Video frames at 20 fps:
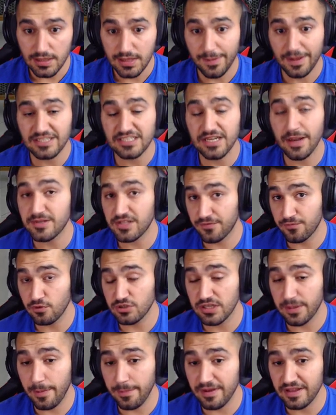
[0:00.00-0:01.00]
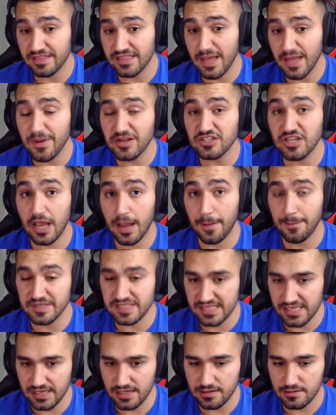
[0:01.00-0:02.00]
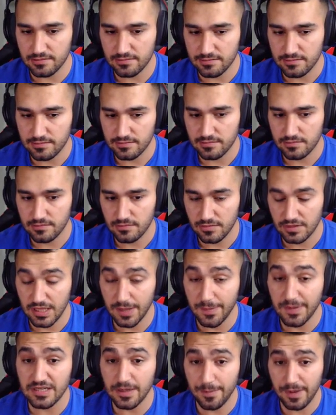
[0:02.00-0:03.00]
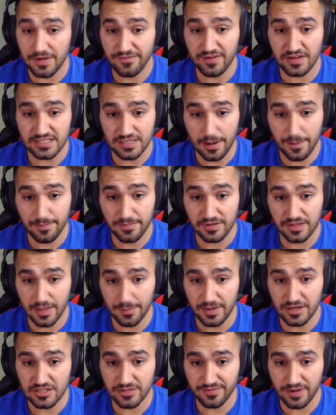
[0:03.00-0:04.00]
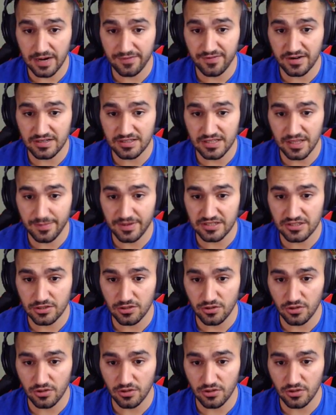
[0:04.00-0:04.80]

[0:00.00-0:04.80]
طبعا شباب شفتوا شباب الدمج 50 دمج البارفر شباب دمج بارفر دمج